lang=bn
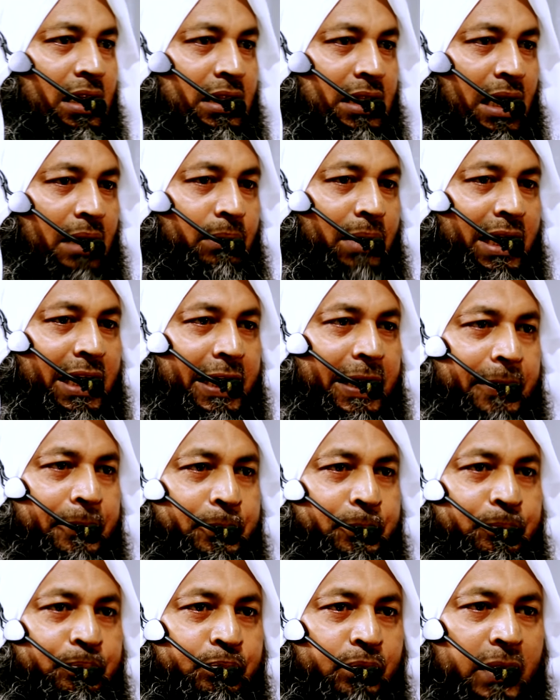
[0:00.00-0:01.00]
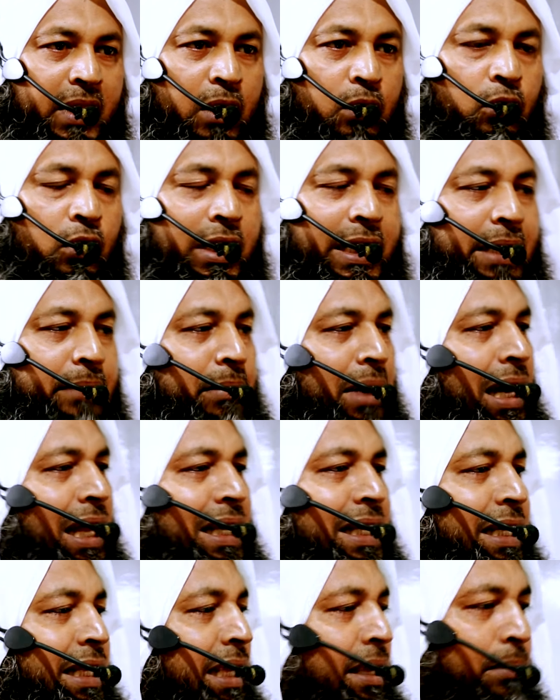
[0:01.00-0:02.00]
তার মানে ও ইমান
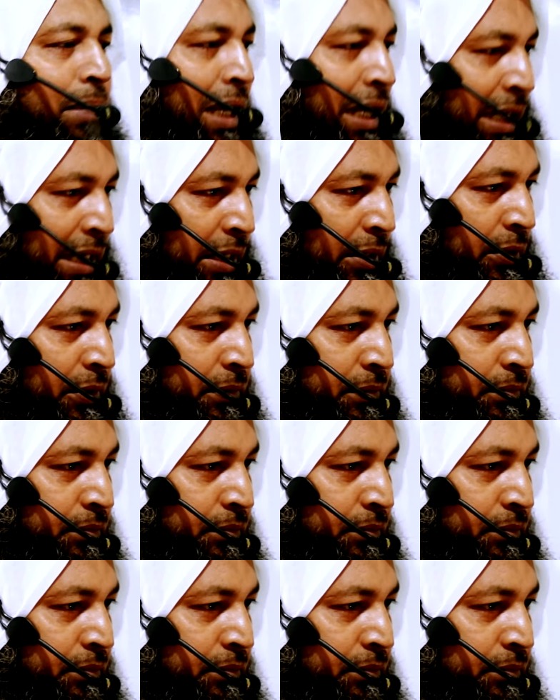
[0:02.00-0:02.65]
নিয়ে মারা গেল